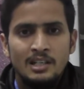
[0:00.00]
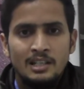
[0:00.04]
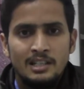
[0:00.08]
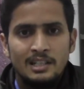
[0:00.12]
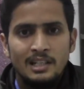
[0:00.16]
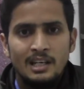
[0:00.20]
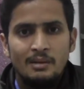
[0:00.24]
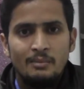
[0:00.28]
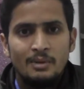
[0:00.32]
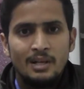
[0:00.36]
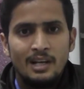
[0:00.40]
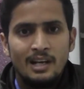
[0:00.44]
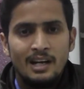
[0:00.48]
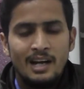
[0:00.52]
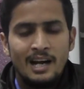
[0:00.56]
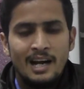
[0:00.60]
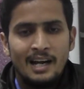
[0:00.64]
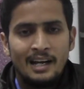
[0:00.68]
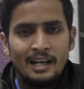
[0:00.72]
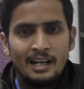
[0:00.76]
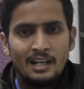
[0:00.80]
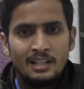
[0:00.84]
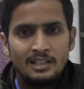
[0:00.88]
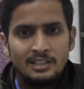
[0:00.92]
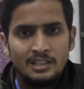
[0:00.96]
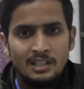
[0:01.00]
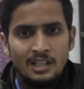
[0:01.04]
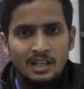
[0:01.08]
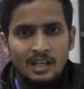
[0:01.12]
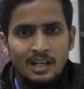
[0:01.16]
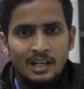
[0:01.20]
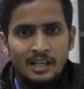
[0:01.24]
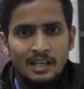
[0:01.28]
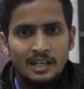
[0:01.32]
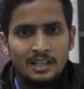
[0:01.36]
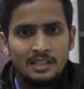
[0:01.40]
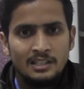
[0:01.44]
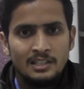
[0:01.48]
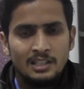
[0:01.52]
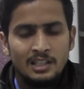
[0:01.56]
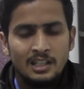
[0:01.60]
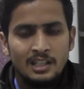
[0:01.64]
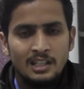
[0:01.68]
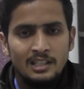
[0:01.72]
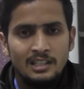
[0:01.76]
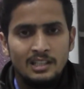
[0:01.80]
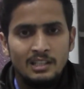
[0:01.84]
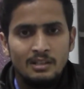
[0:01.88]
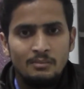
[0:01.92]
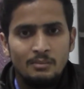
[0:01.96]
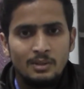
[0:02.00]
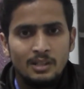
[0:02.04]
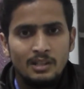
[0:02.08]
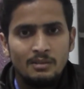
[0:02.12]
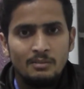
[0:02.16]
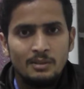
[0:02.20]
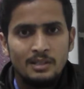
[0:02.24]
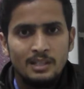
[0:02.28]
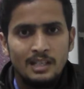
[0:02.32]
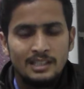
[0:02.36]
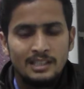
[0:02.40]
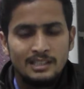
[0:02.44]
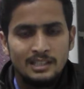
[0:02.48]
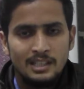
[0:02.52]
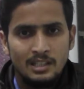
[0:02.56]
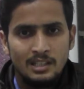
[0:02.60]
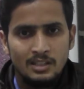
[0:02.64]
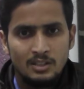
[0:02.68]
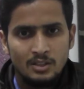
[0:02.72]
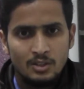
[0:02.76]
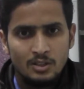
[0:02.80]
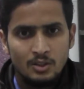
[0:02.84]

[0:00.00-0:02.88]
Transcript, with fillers: कि हमें आगे किसी आगे किसी के लिए मतलब कि ऐसे